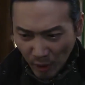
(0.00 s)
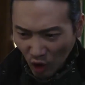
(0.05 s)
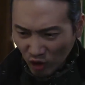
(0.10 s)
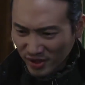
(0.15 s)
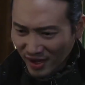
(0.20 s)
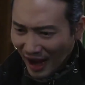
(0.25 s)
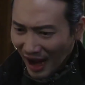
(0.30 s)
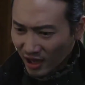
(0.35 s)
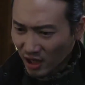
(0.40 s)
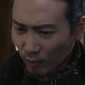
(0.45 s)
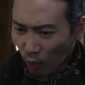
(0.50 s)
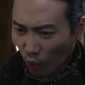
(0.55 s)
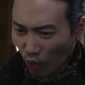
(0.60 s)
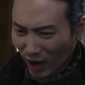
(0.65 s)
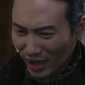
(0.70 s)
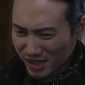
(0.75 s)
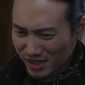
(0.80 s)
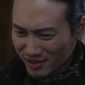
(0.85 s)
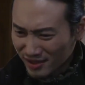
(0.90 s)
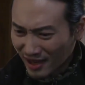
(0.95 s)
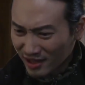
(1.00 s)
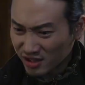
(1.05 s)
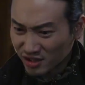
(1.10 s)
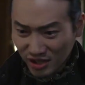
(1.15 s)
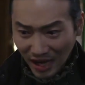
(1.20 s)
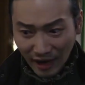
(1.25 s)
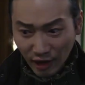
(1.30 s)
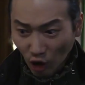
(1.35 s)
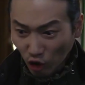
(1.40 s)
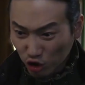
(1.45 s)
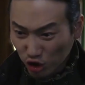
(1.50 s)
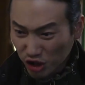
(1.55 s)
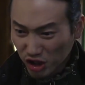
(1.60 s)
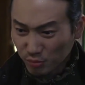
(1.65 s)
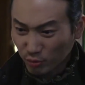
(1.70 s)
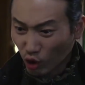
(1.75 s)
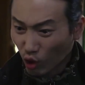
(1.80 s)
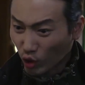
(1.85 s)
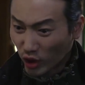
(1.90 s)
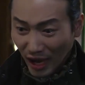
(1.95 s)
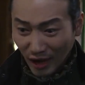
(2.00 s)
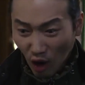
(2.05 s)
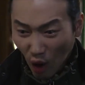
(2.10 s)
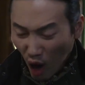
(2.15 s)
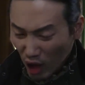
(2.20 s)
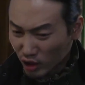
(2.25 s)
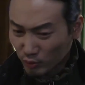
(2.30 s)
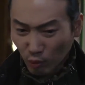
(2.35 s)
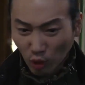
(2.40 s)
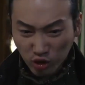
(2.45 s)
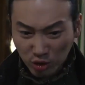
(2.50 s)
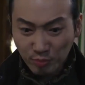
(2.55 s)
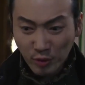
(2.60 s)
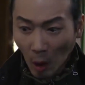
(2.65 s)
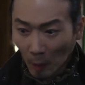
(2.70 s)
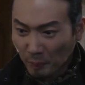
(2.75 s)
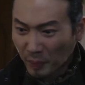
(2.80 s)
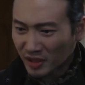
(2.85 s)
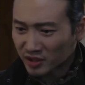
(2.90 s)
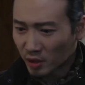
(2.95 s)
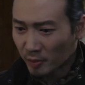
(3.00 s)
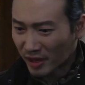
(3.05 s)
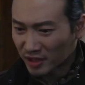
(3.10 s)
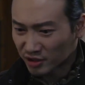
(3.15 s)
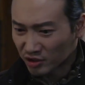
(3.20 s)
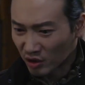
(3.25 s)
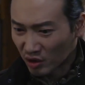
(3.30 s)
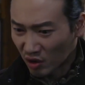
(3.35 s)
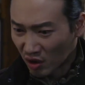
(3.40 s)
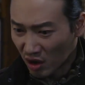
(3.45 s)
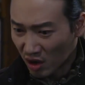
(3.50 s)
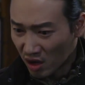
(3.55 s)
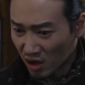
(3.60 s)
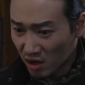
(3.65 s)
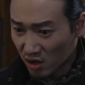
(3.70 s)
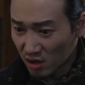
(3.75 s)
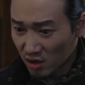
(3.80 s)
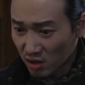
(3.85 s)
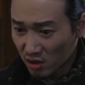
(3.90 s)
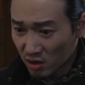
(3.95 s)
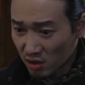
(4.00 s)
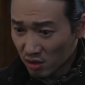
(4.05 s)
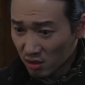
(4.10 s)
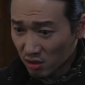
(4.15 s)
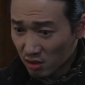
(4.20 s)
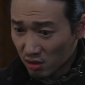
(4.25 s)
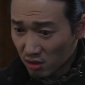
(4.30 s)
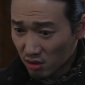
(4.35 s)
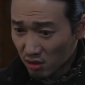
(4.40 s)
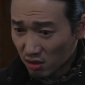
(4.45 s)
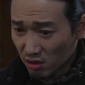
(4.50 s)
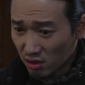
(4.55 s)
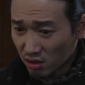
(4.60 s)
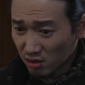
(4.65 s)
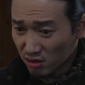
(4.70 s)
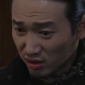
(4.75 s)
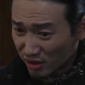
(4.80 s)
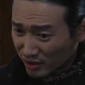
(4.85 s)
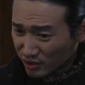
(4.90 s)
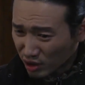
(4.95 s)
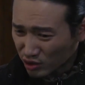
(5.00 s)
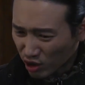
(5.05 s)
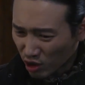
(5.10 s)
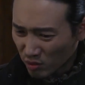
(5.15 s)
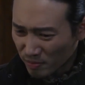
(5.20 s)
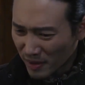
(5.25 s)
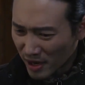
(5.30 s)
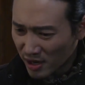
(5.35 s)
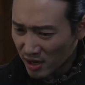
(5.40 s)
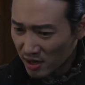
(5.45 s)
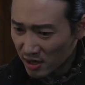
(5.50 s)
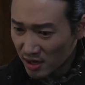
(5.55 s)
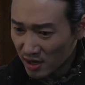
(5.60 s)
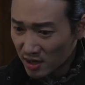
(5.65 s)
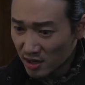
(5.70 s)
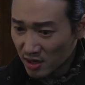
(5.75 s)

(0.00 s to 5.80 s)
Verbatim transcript: 평생 아기 못 가진다는 자격지심으로 괴로워하는 모습 옆에서 봤어. 그래서 정말